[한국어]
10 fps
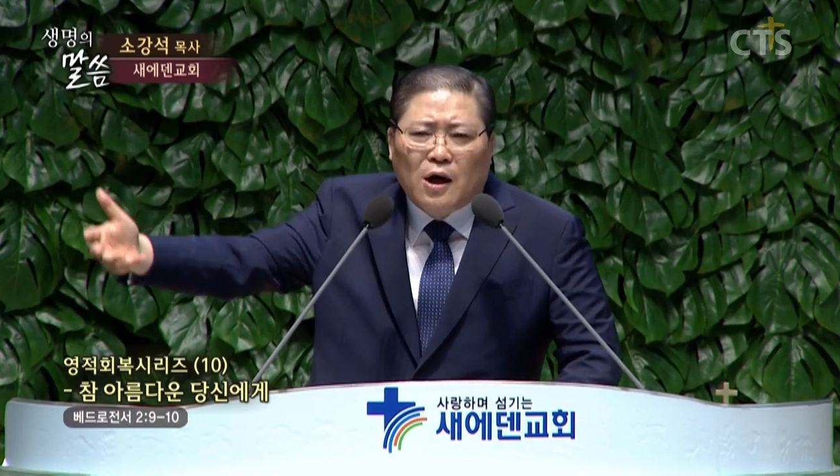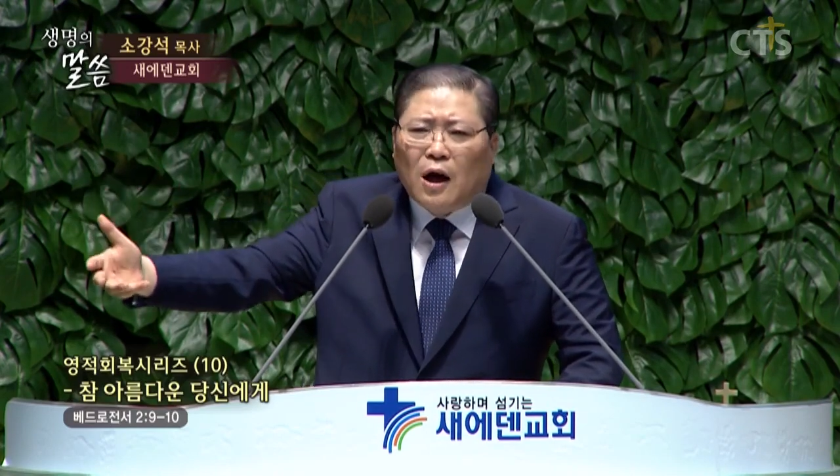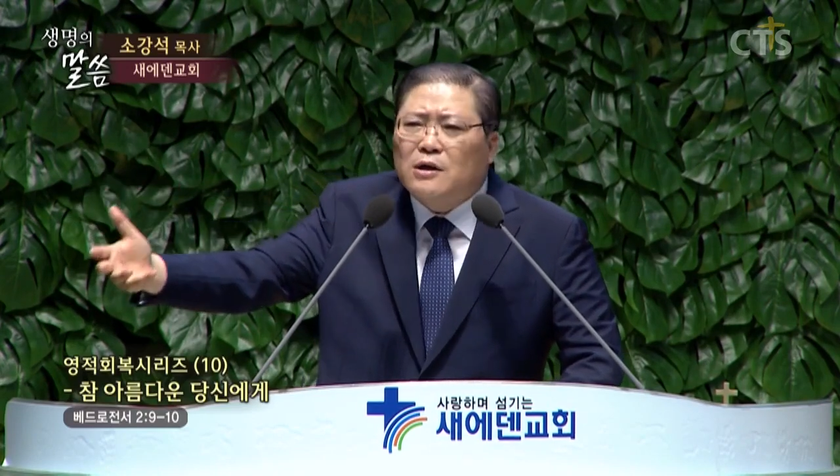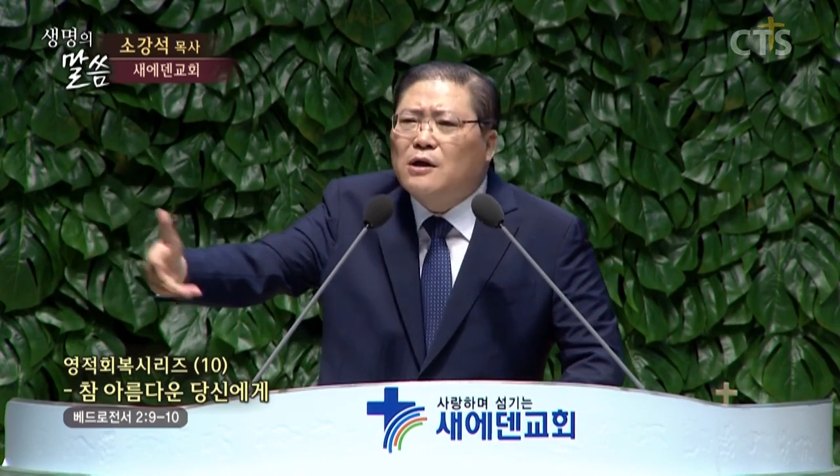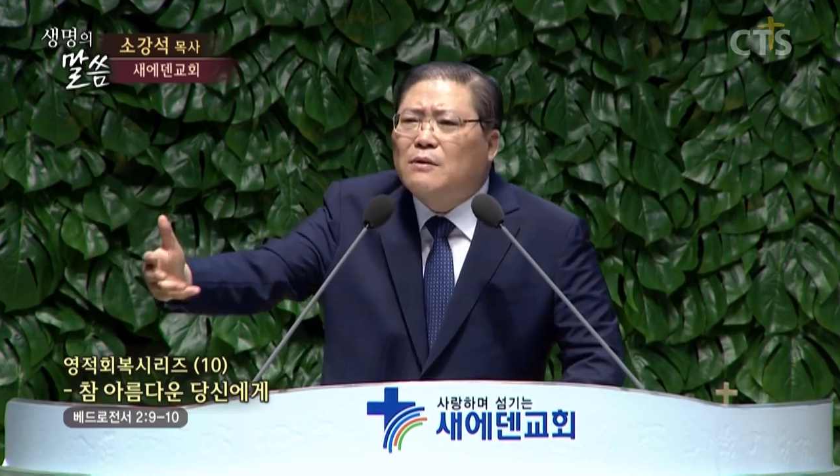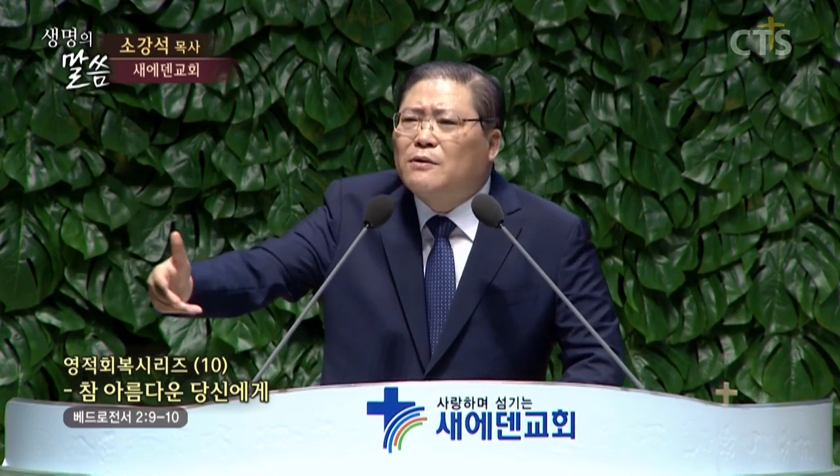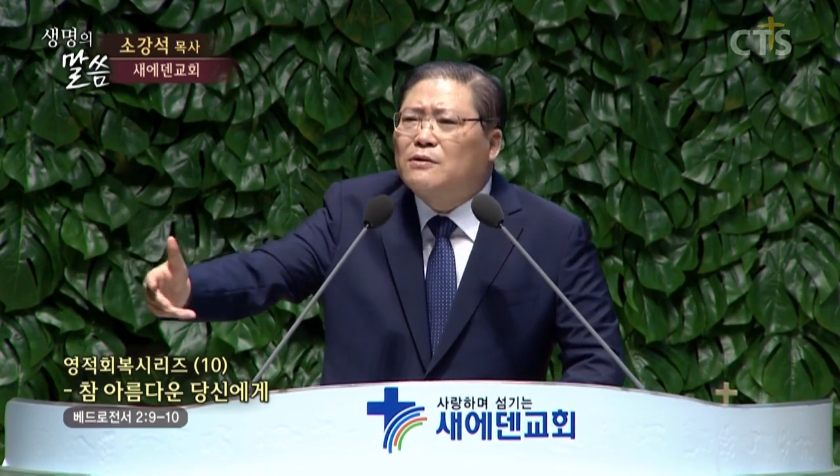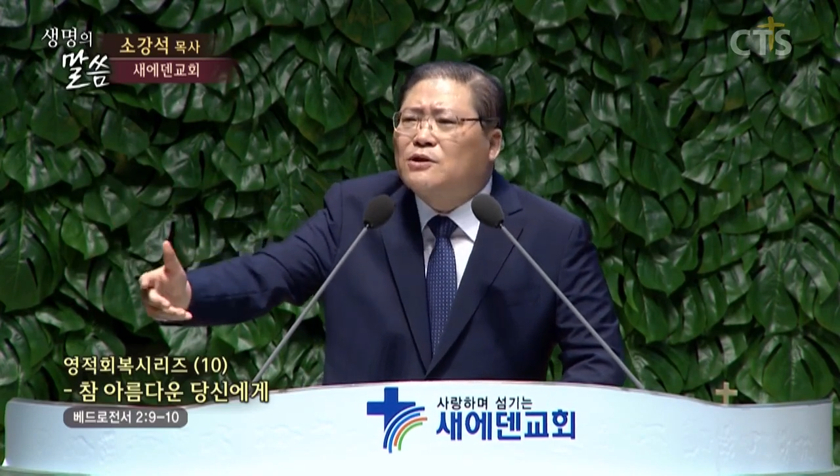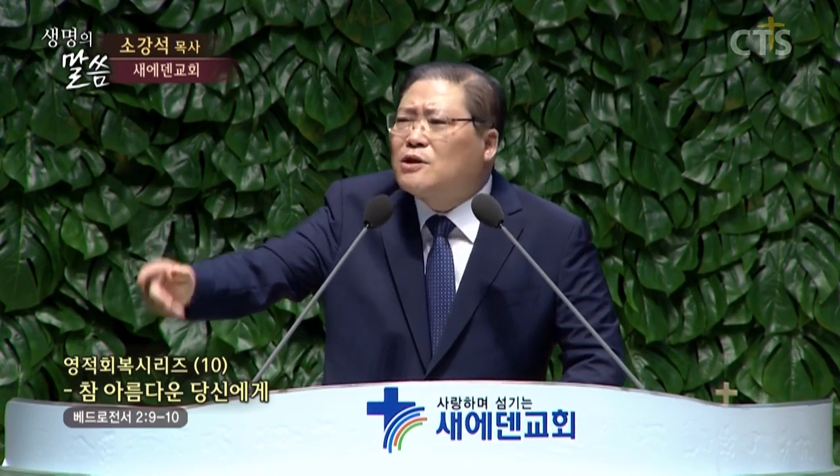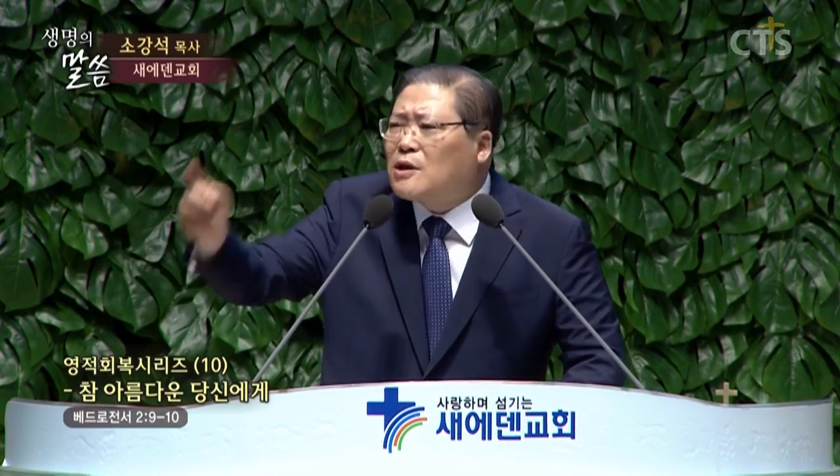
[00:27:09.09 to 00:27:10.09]
아니
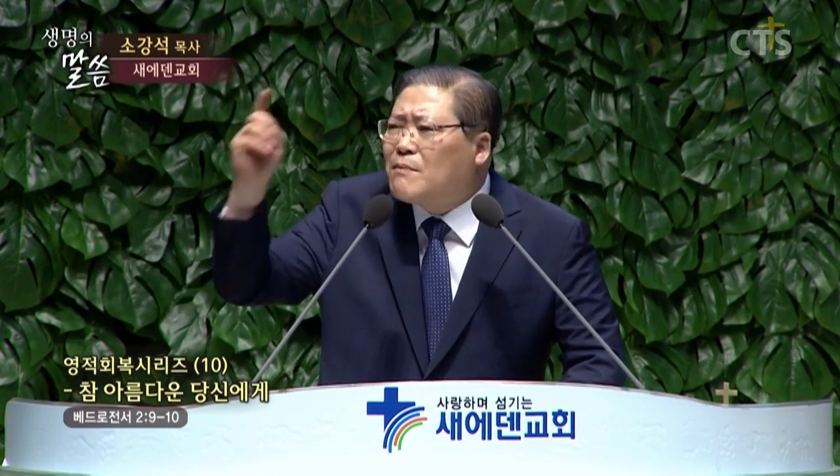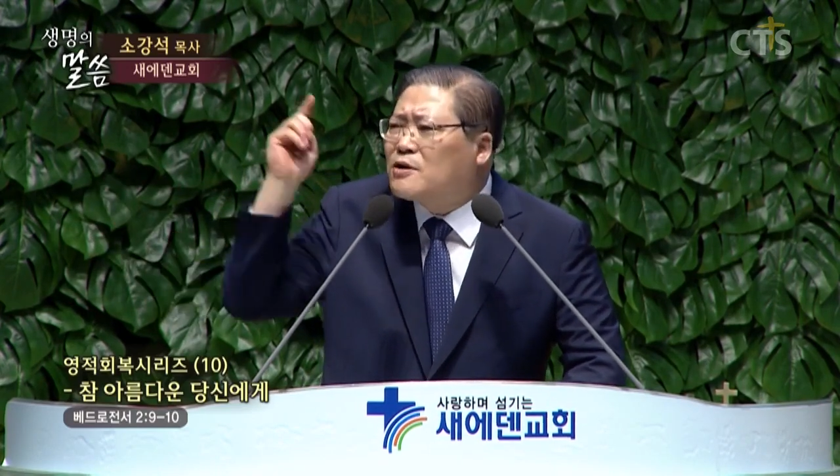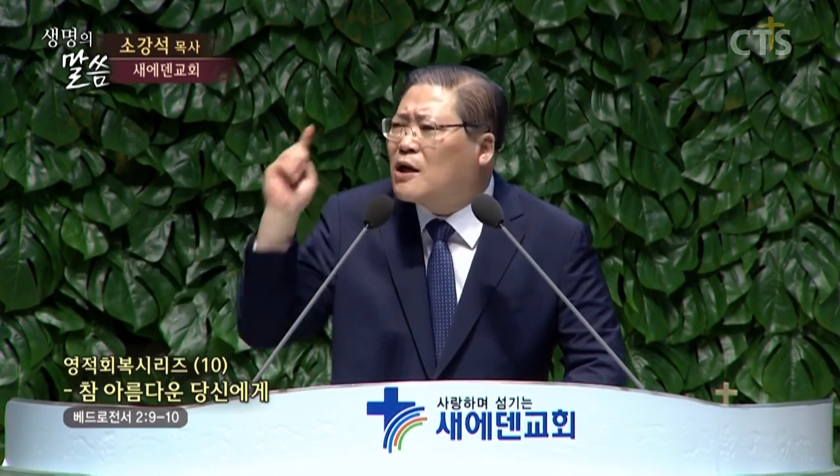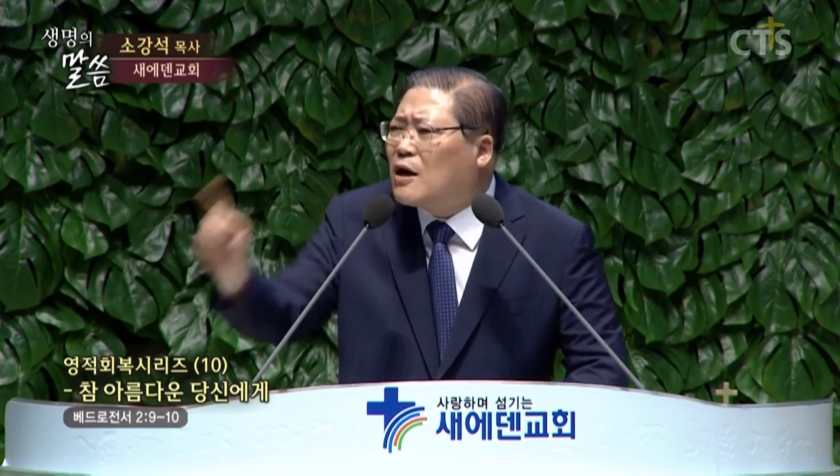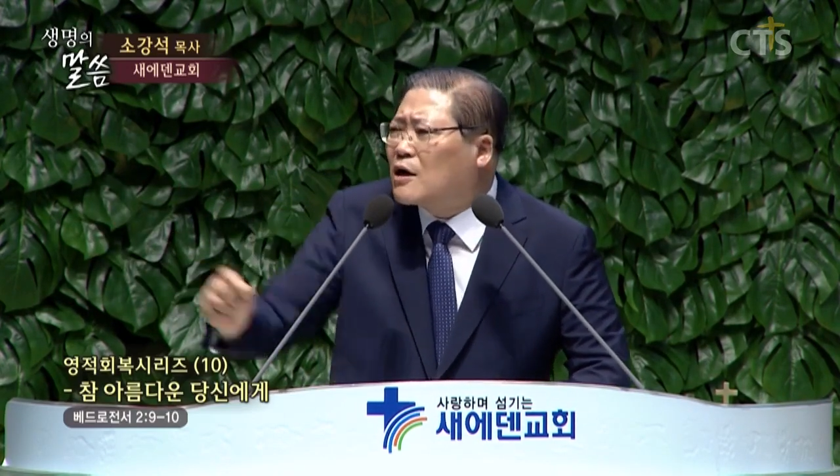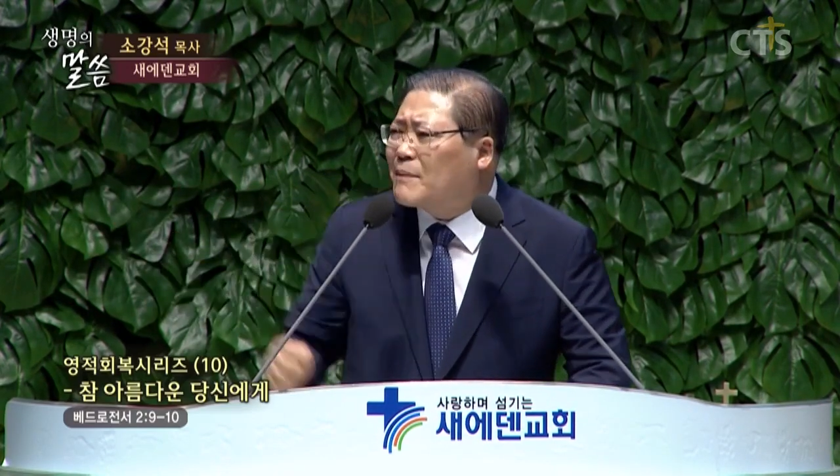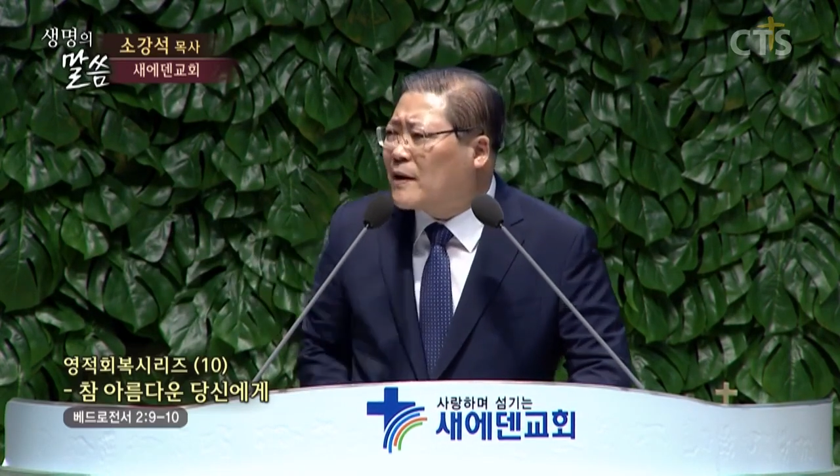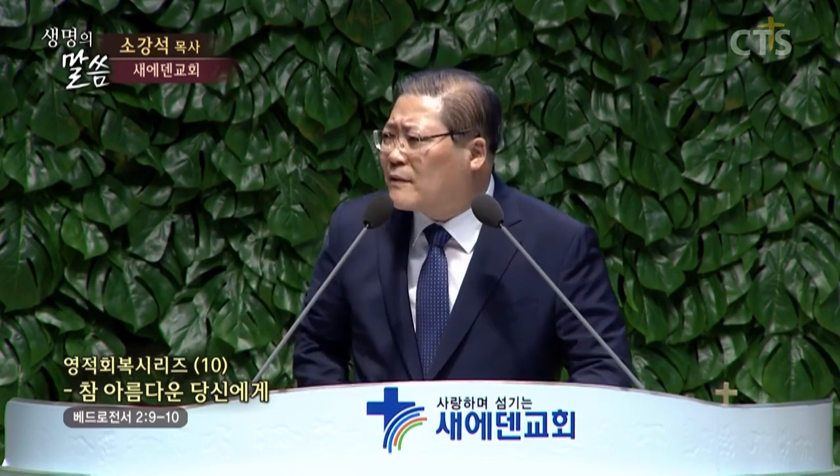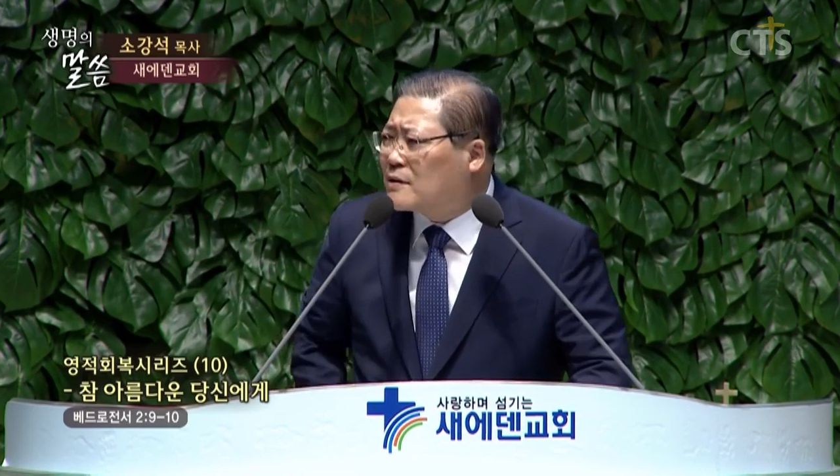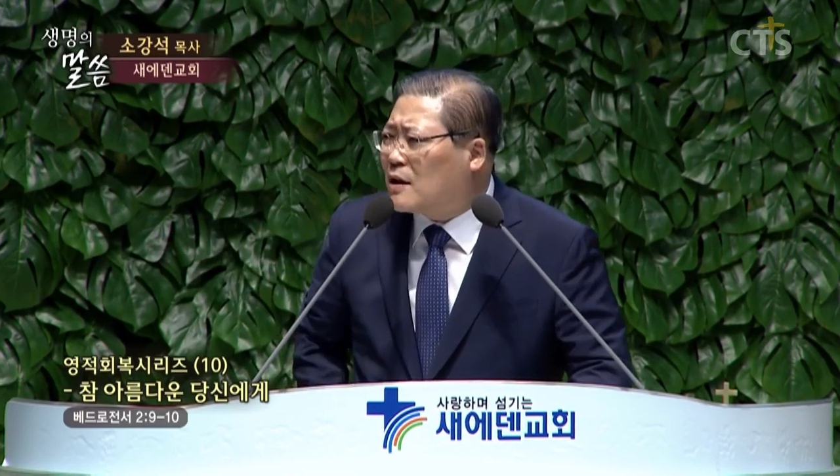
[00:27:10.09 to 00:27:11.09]
여러분 진짜 한번
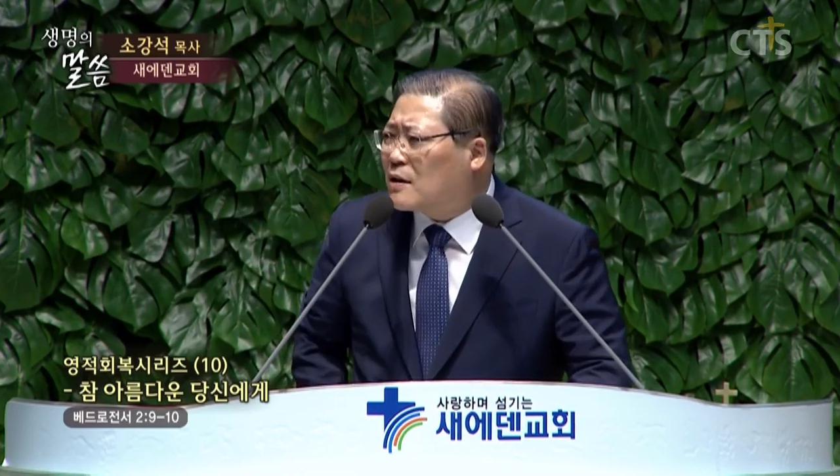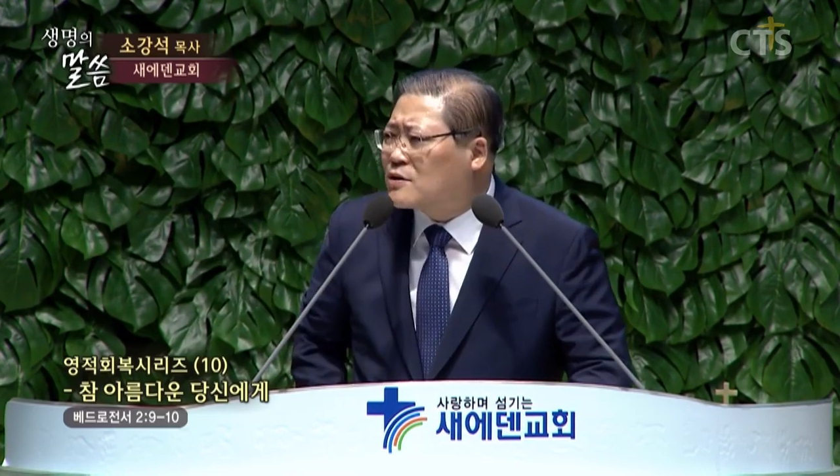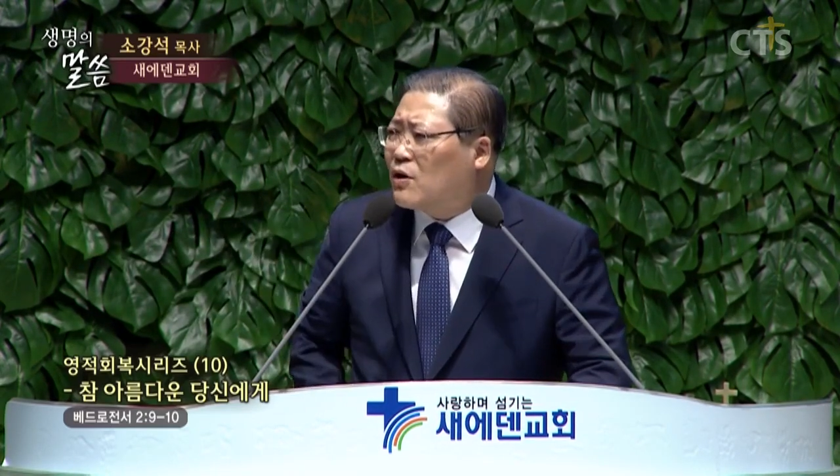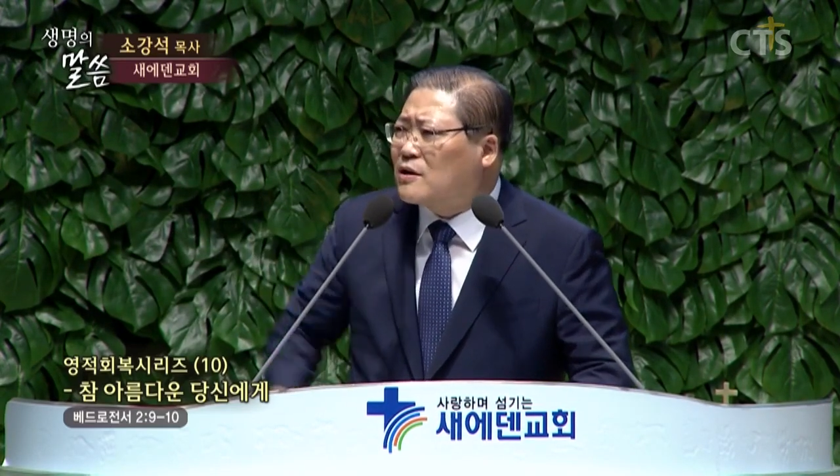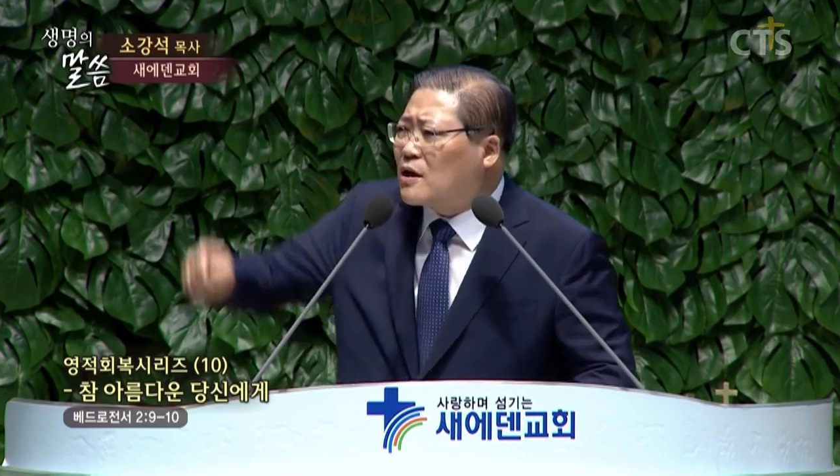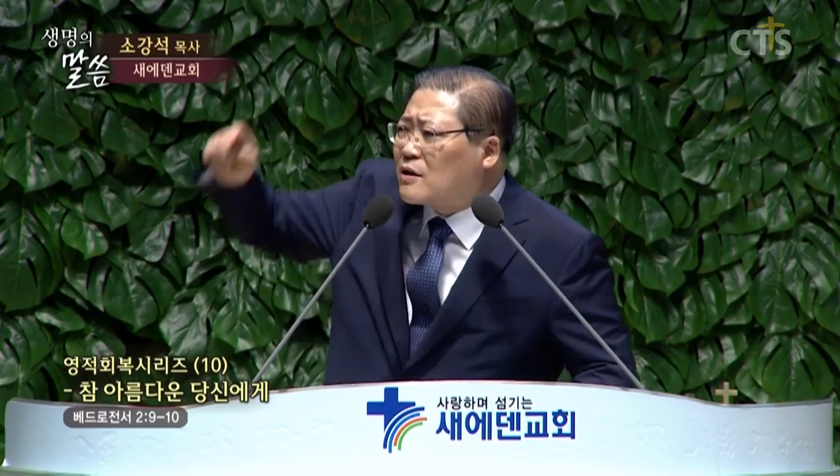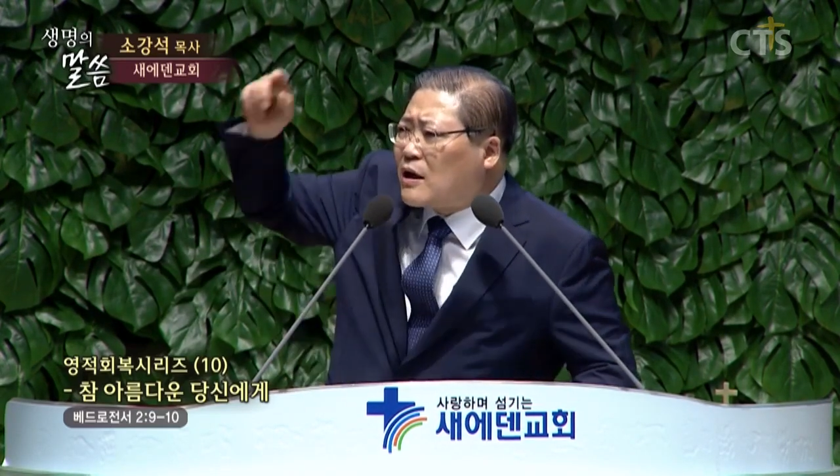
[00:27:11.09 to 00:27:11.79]
생각해봐요 그냥 저한테